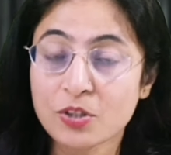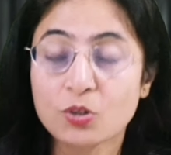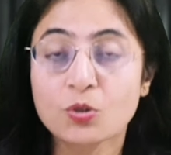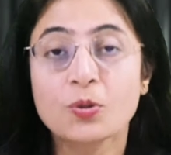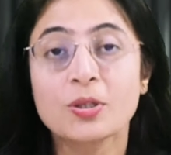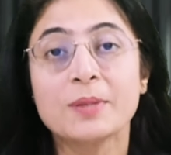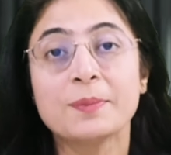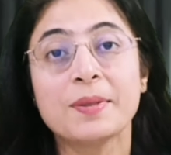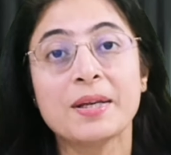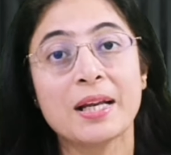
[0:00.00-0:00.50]

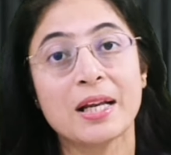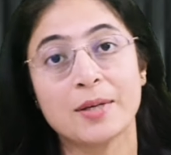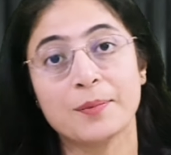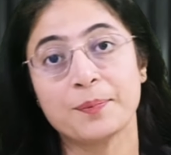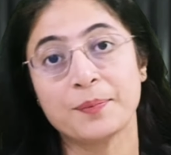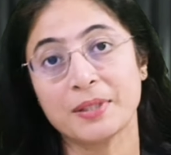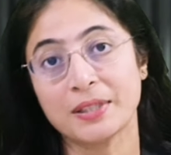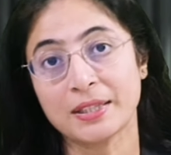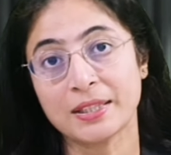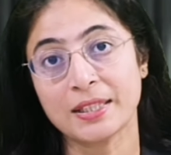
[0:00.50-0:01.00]
थोड़ी भी हेल्प
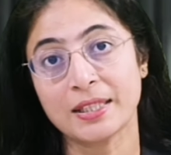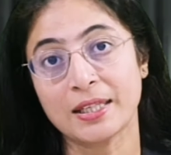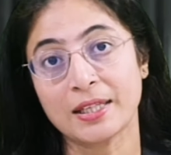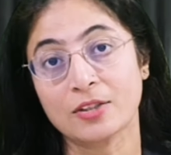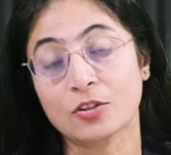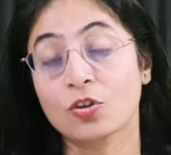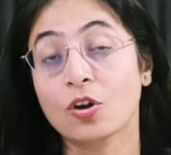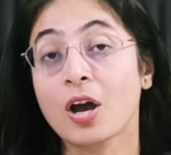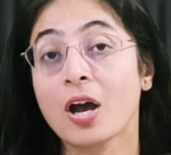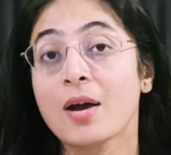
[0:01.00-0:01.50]
मिलती है
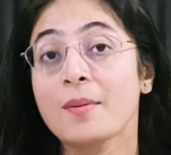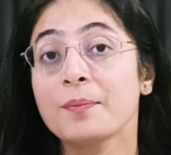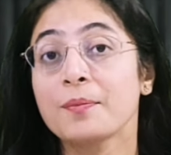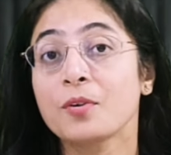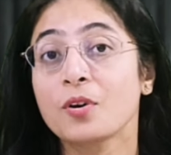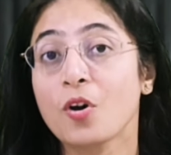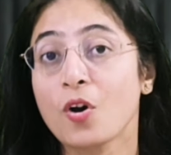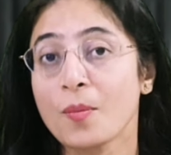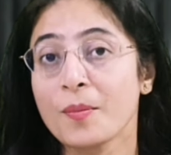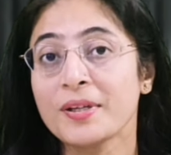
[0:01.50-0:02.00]
तो आप
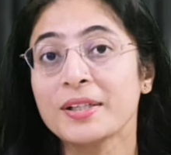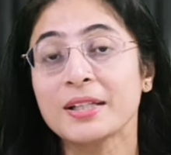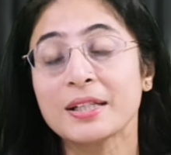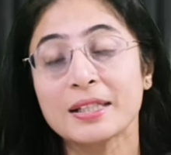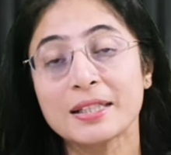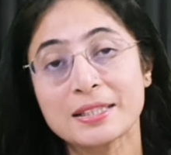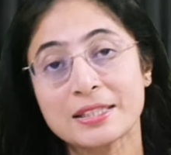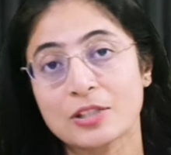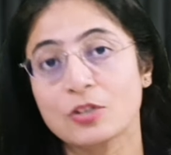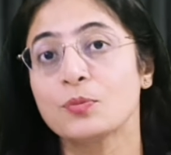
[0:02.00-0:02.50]
कमेंट करके
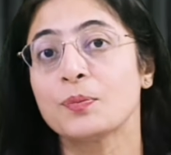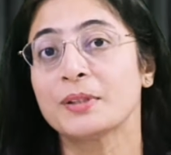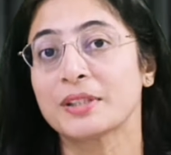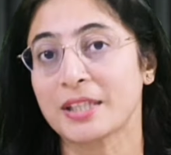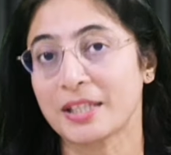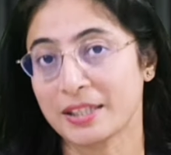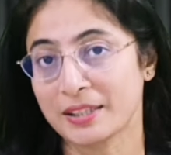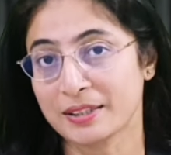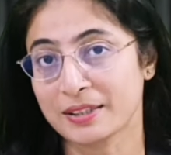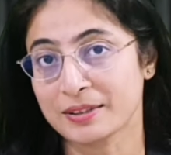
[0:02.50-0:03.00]
ज़रूर
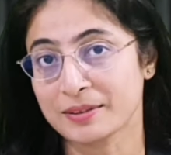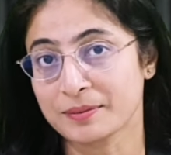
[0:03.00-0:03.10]
बताइएगा